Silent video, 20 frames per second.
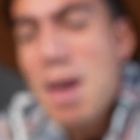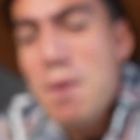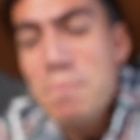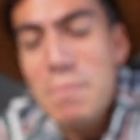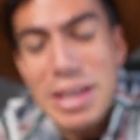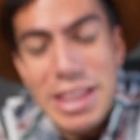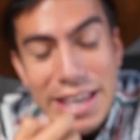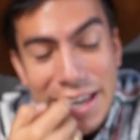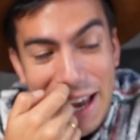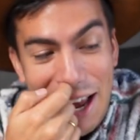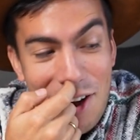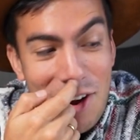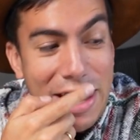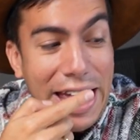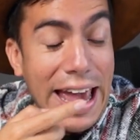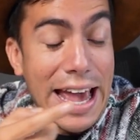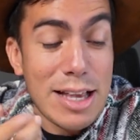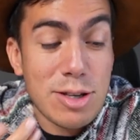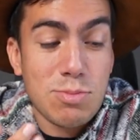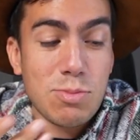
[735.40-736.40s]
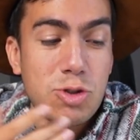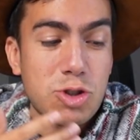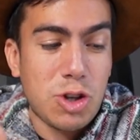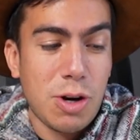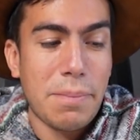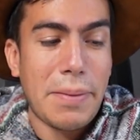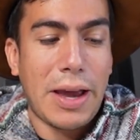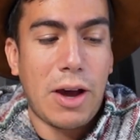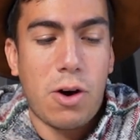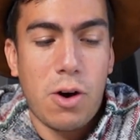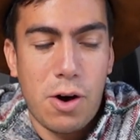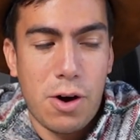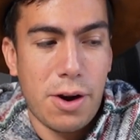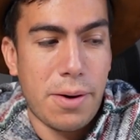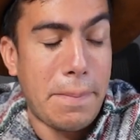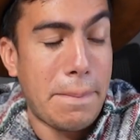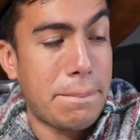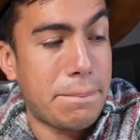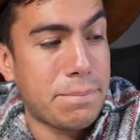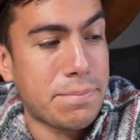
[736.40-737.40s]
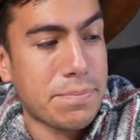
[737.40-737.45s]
Me dijeron que es mucho mejor